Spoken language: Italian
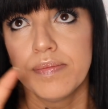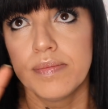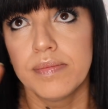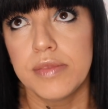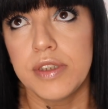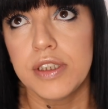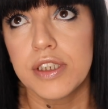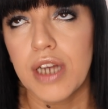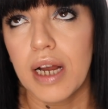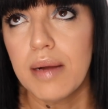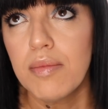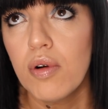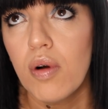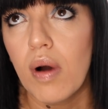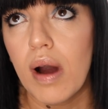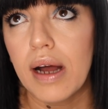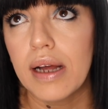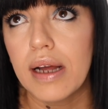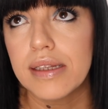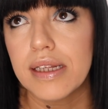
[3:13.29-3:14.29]
diciamo
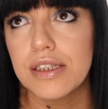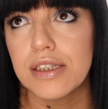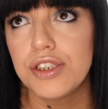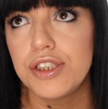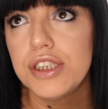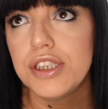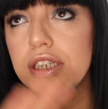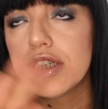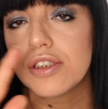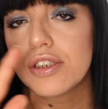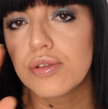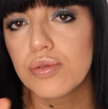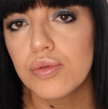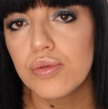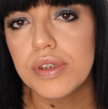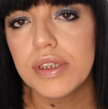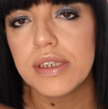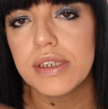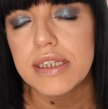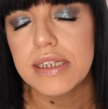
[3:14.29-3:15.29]
ad agire
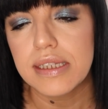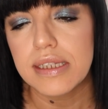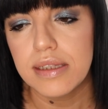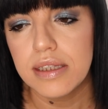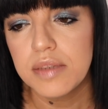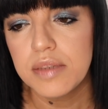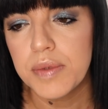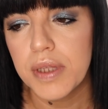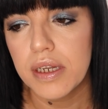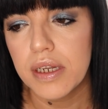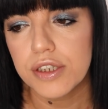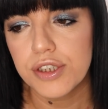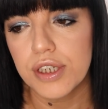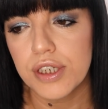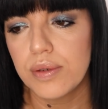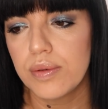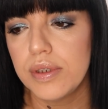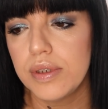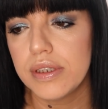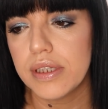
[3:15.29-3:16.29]
sugli inestetismi della
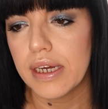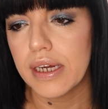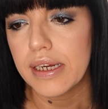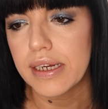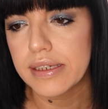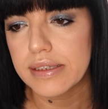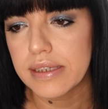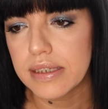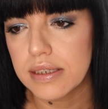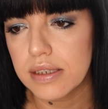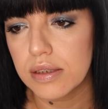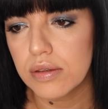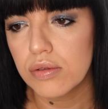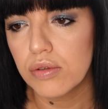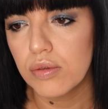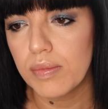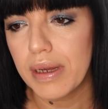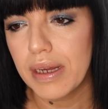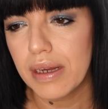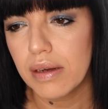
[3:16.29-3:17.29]
cellulite anche se
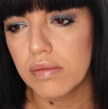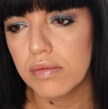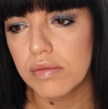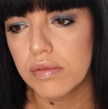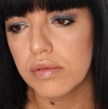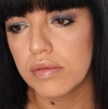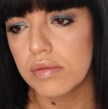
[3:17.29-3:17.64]
secondo me